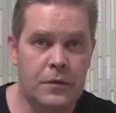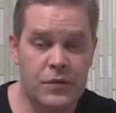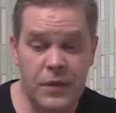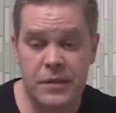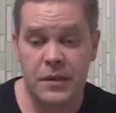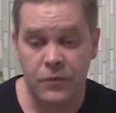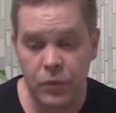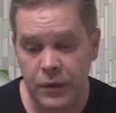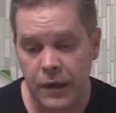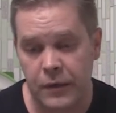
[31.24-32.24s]
Шведская
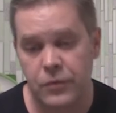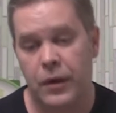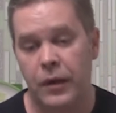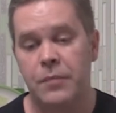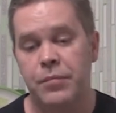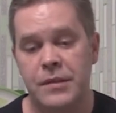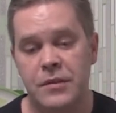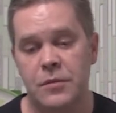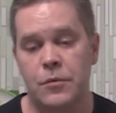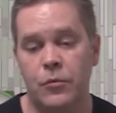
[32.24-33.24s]
водка, которая
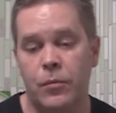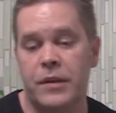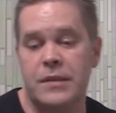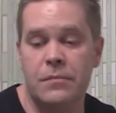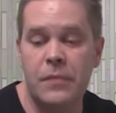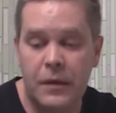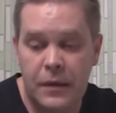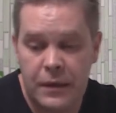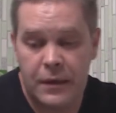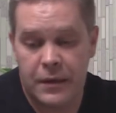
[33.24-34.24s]
непостижимым образом
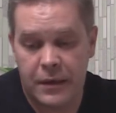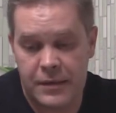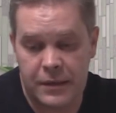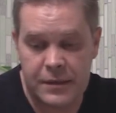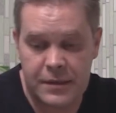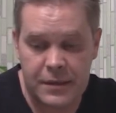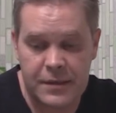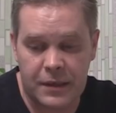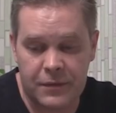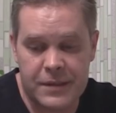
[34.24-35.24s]
где-то с
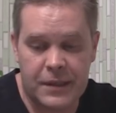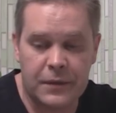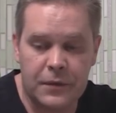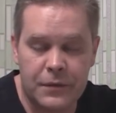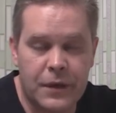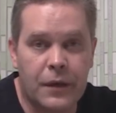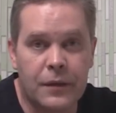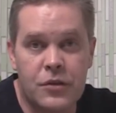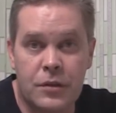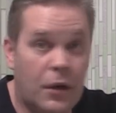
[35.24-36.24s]
конца 20 века
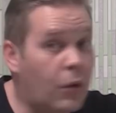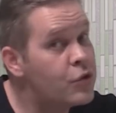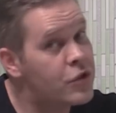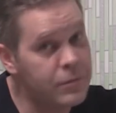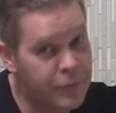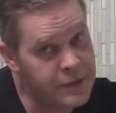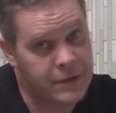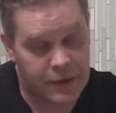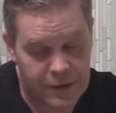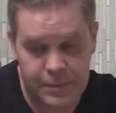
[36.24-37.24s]
начала очень
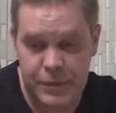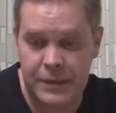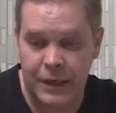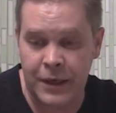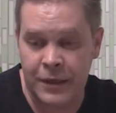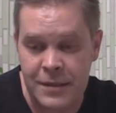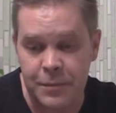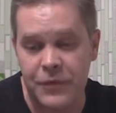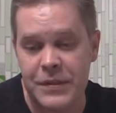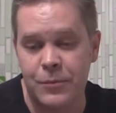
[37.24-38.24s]
быстро распространяться
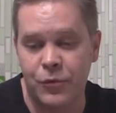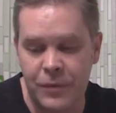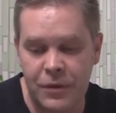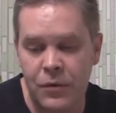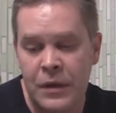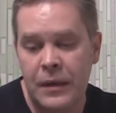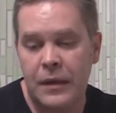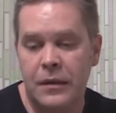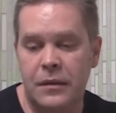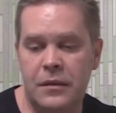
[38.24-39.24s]
по всему миру,
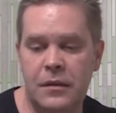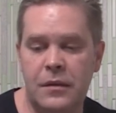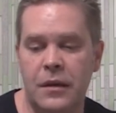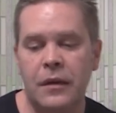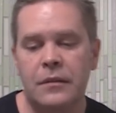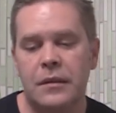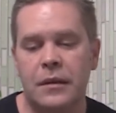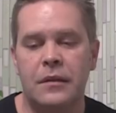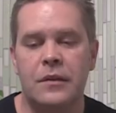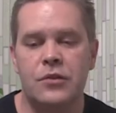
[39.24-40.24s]
и
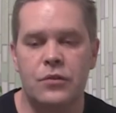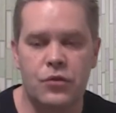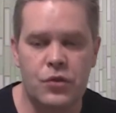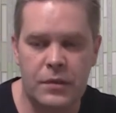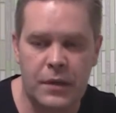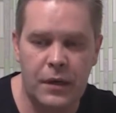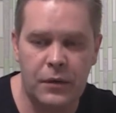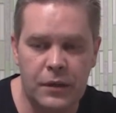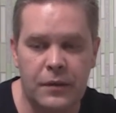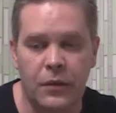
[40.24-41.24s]
некоторые даже ее
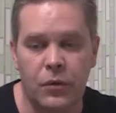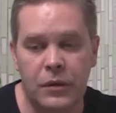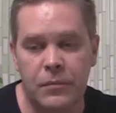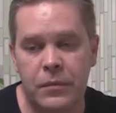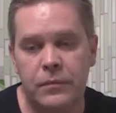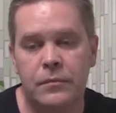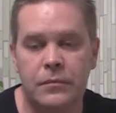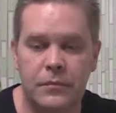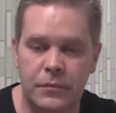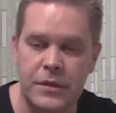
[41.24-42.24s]
считают эталоном,
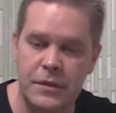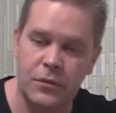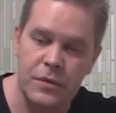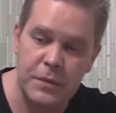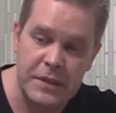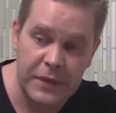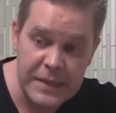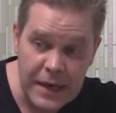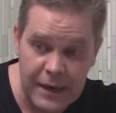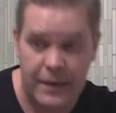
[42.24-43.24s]
прости господи,
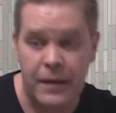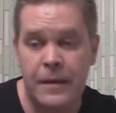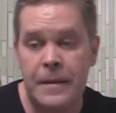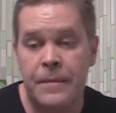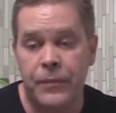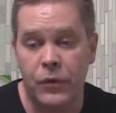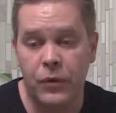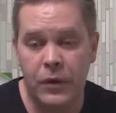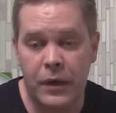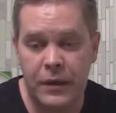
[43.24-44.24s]
водяры.
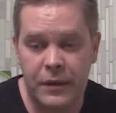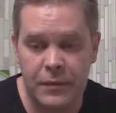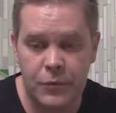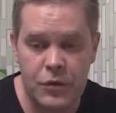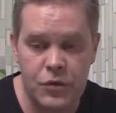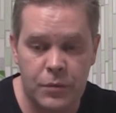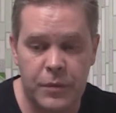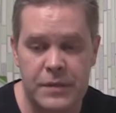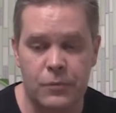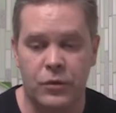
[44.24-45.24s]
Но это мы еще
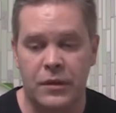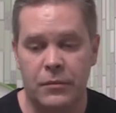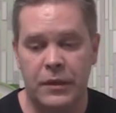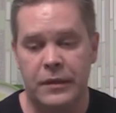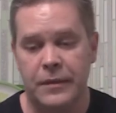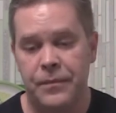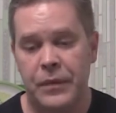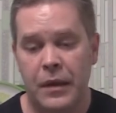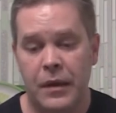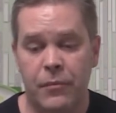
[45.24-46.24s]
посмотрим. Ладно.
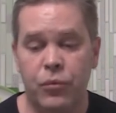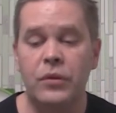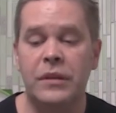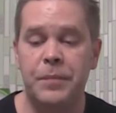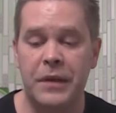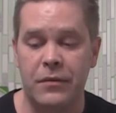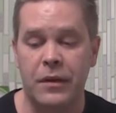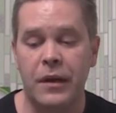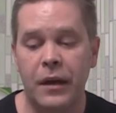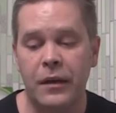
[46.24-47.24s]
Пункт
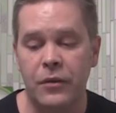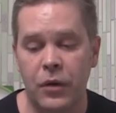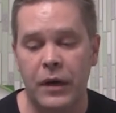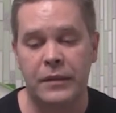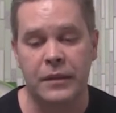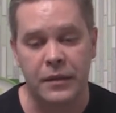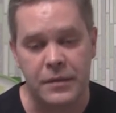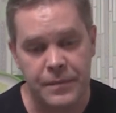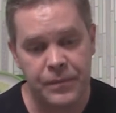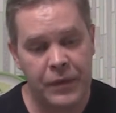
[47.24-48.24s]
первый. Как ее
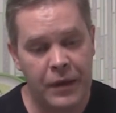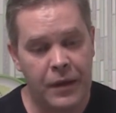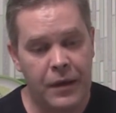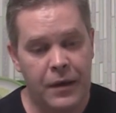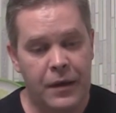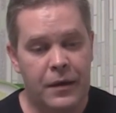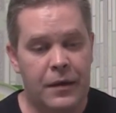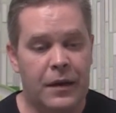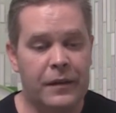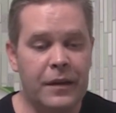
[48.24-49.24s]
открыть?
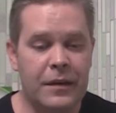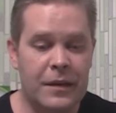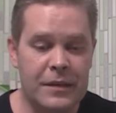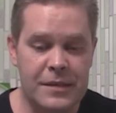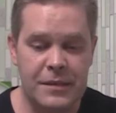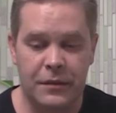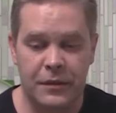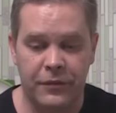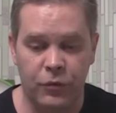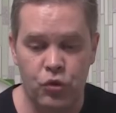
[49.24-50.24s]
Она реально
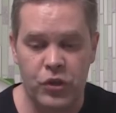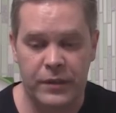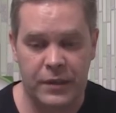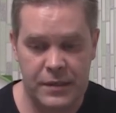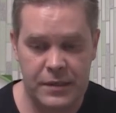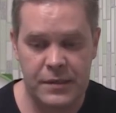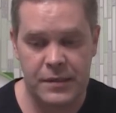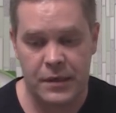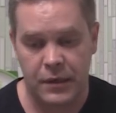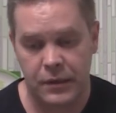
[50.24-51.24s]
сделана в лучших
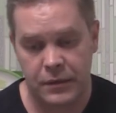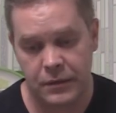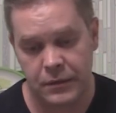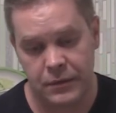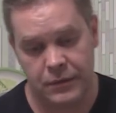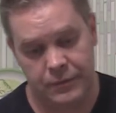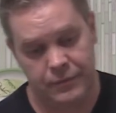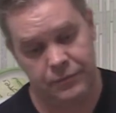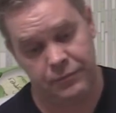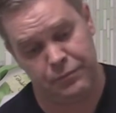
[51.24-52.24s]
традициях э,
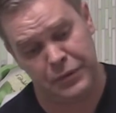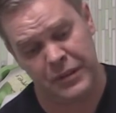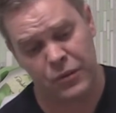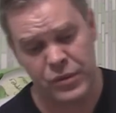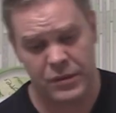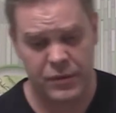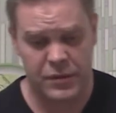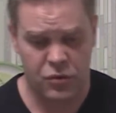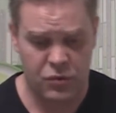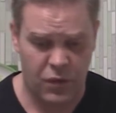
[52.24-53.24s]
белорусского
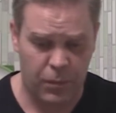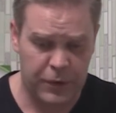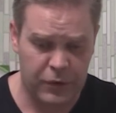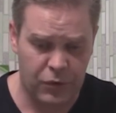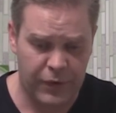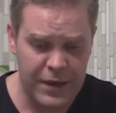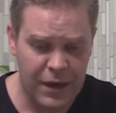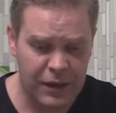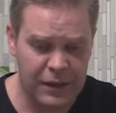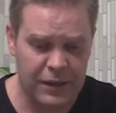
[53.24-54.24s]
дешевого плодового
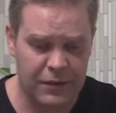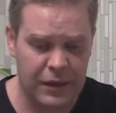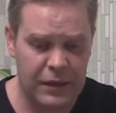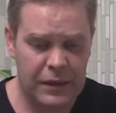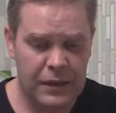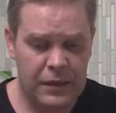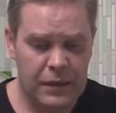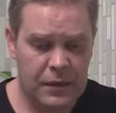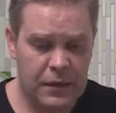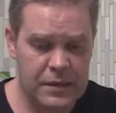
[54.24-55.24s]
ягодного
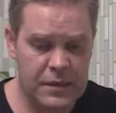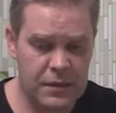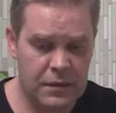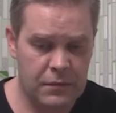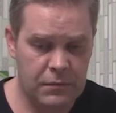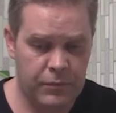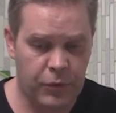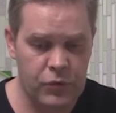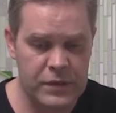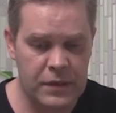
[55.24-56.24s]
где
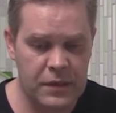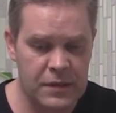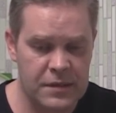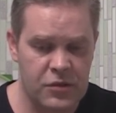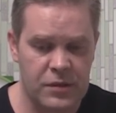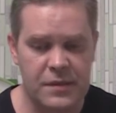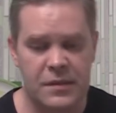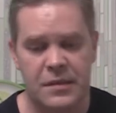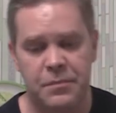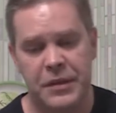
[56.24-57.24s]
просто не за что
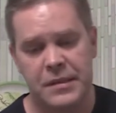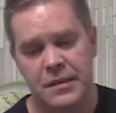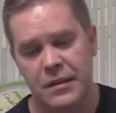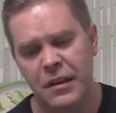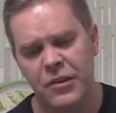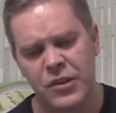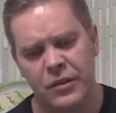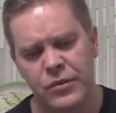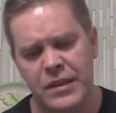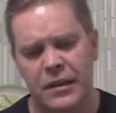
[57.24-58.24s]
зацепиться. Или же
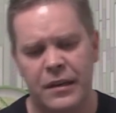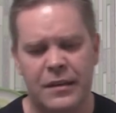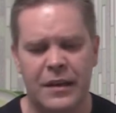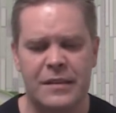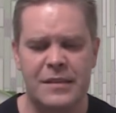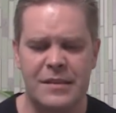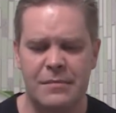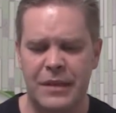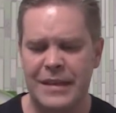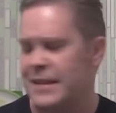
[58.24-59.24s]
оно заклеено
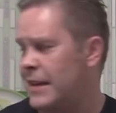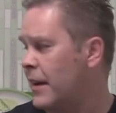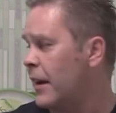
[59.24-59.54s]
акцизом, и я зря